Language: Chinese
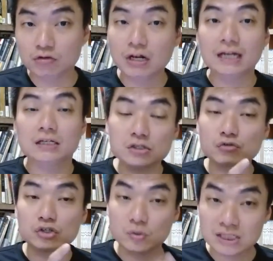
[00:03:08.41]
虽然你是
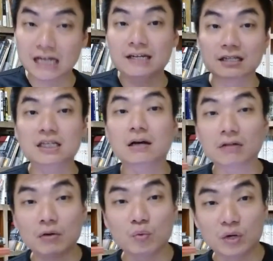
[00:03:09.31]
说从三年提
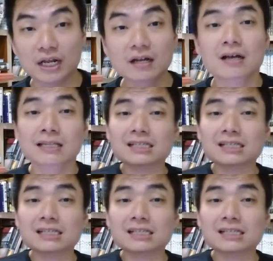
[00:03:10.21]
高到五年，